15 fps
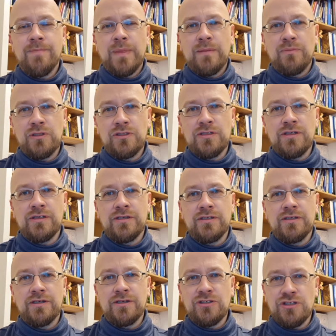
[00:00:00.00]
В понедельник они
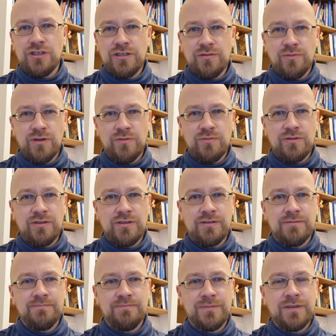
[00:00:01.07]
окончательно пропали,